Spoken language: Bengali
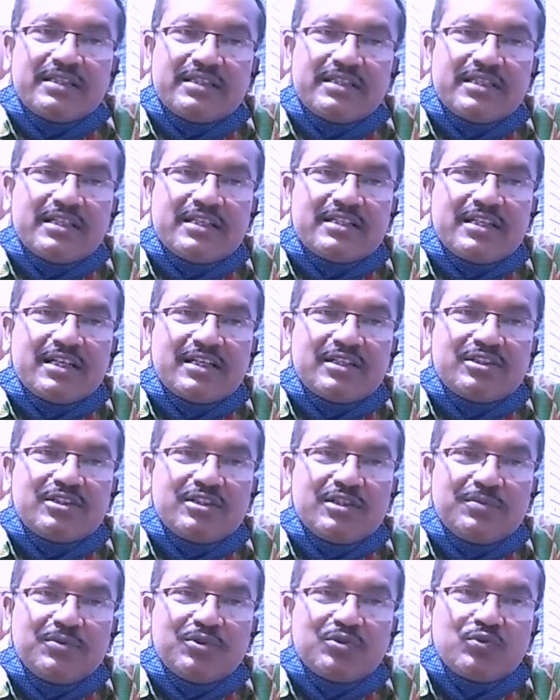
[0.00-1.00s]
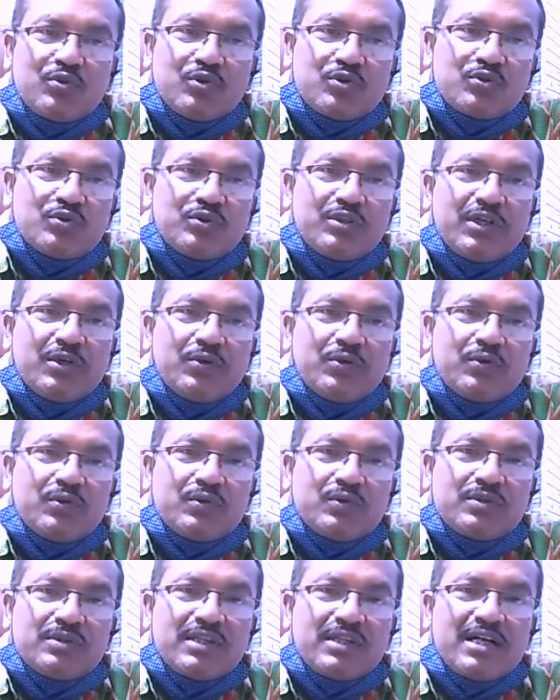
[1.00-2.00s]
সেটা যেমন কষ্টদায়ক
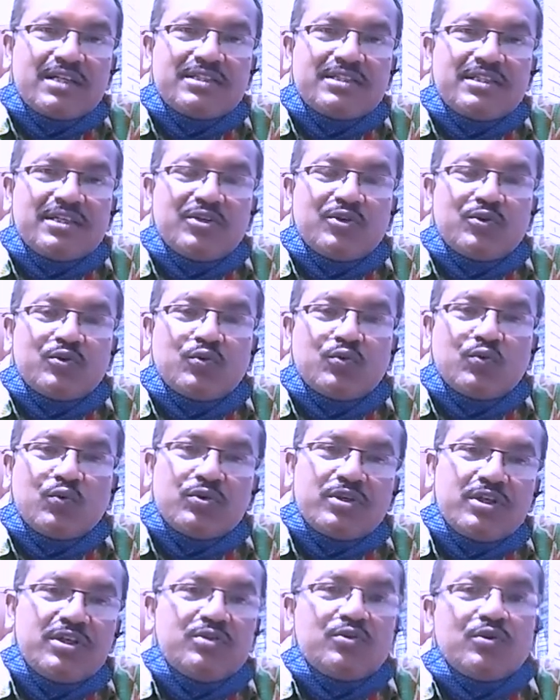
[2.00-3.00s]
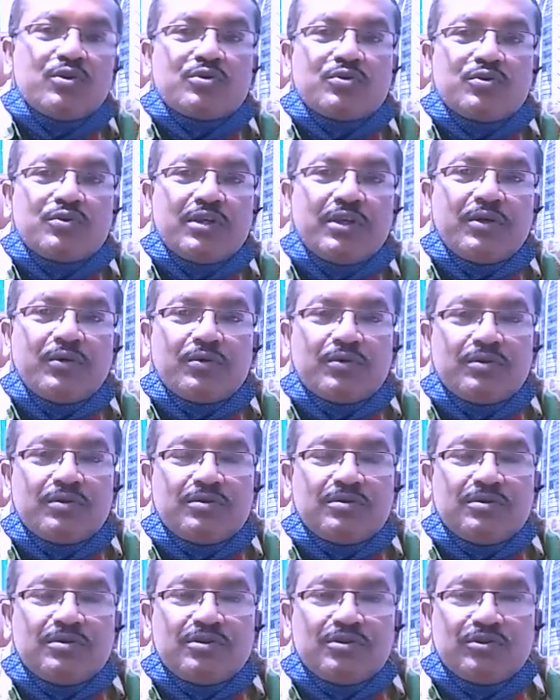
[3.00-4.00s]
তার চেয়ে কঠিন কষ্টদায়ক
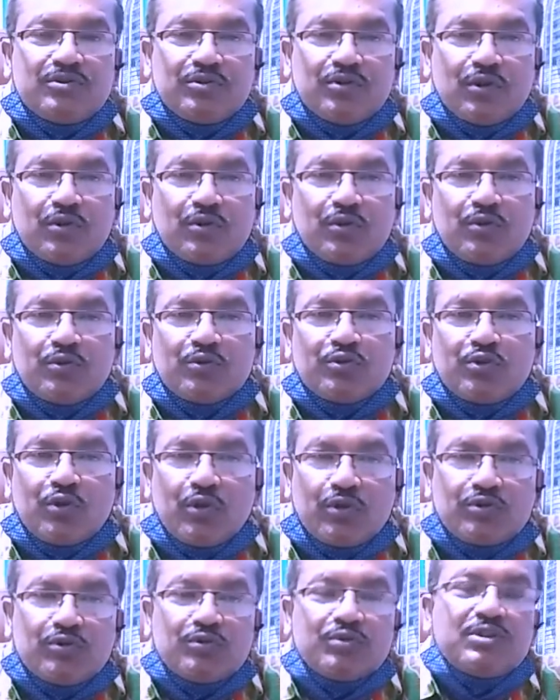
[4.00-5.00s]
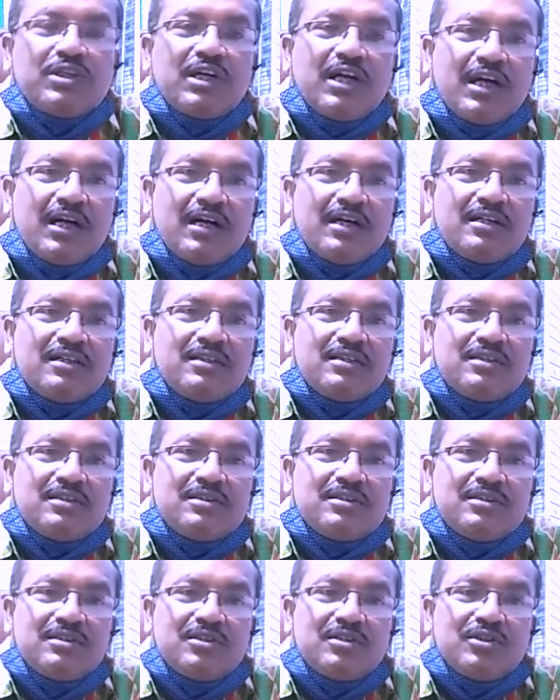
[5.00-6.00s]
যখন স্বজনরা
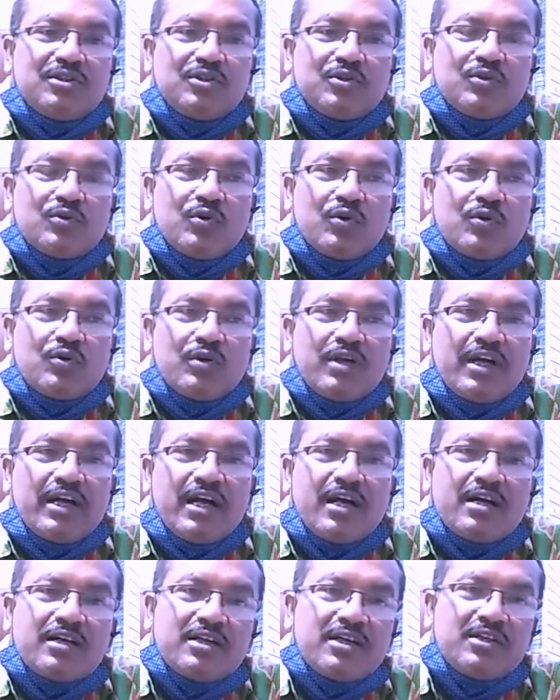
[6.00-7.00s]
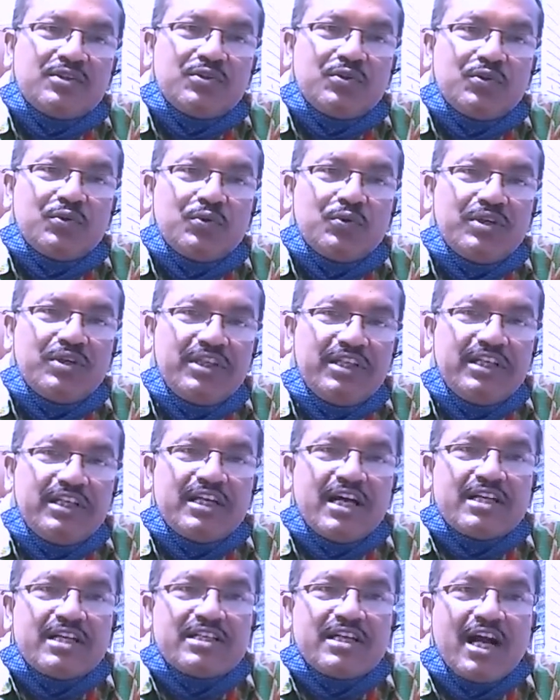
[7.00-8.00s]
করোনায় আক্রান্ত রোগী
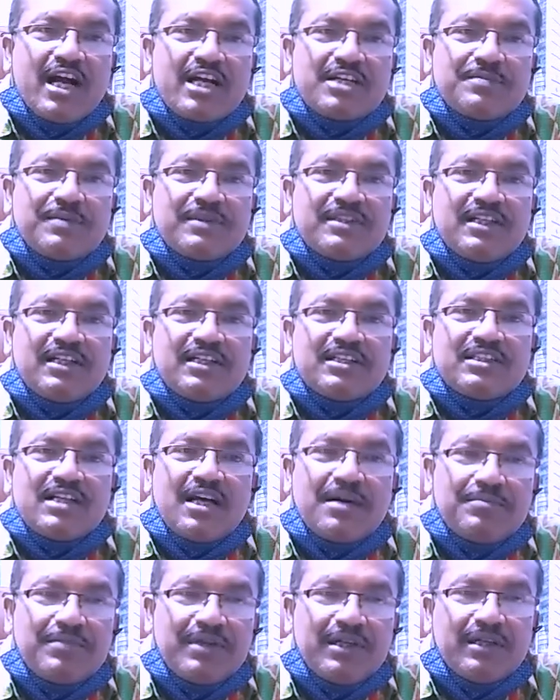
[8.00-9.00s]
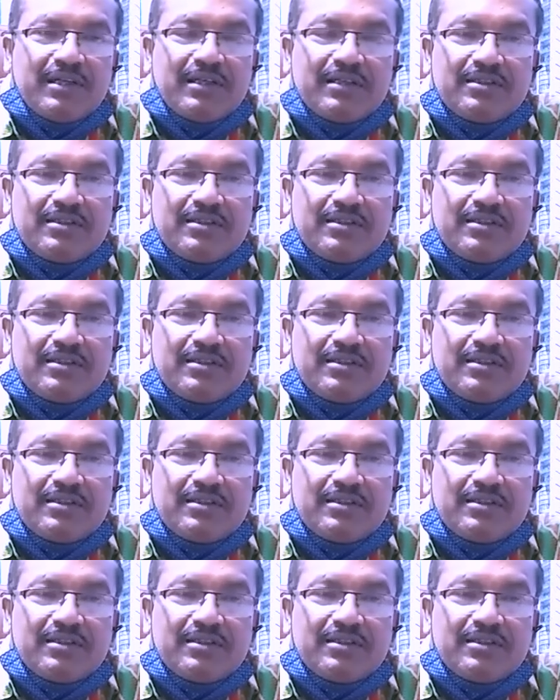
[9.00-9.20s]
নিয়ে আসে হাসপাতালের সামনে